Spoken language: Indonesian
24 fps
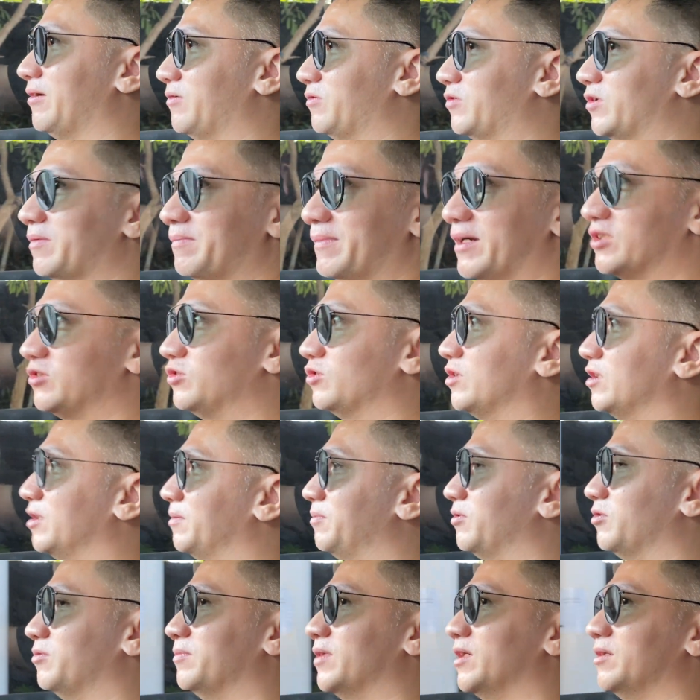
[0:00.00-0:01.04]
udah masuk ke
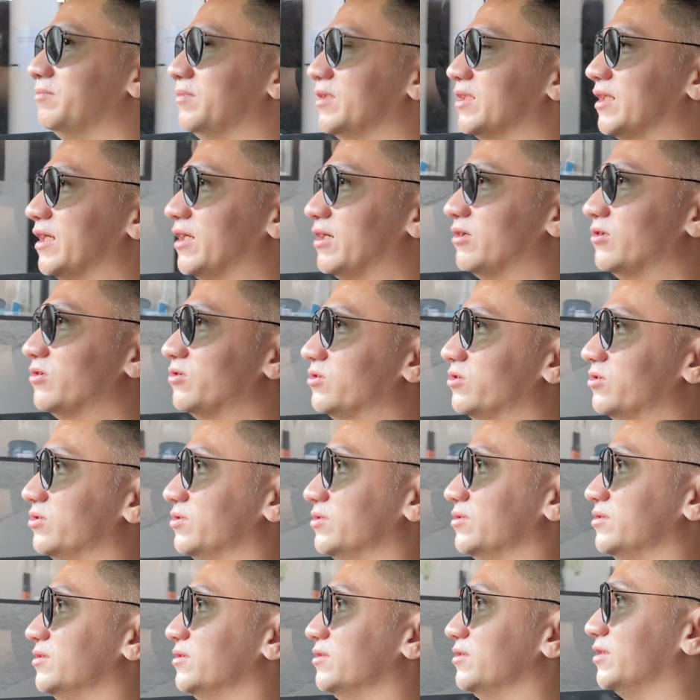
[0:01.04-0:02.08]
perumahan gitu
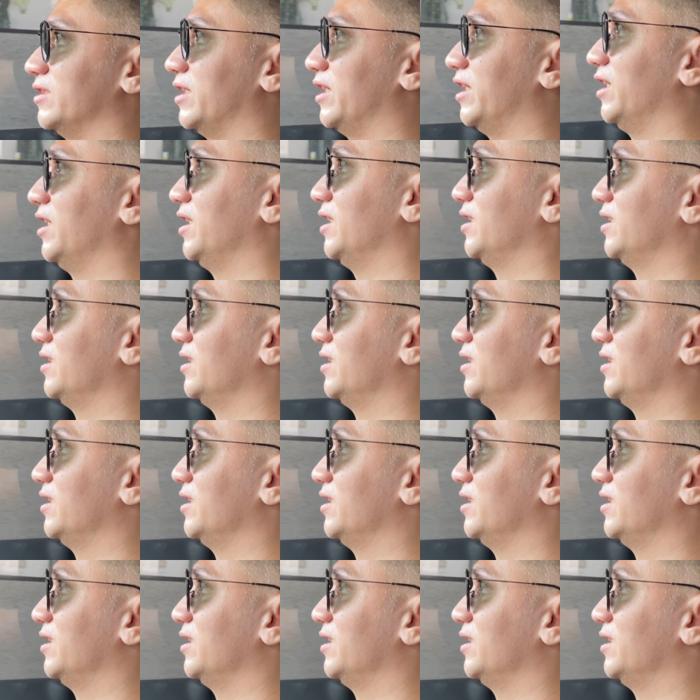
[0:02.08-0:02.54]
Okay,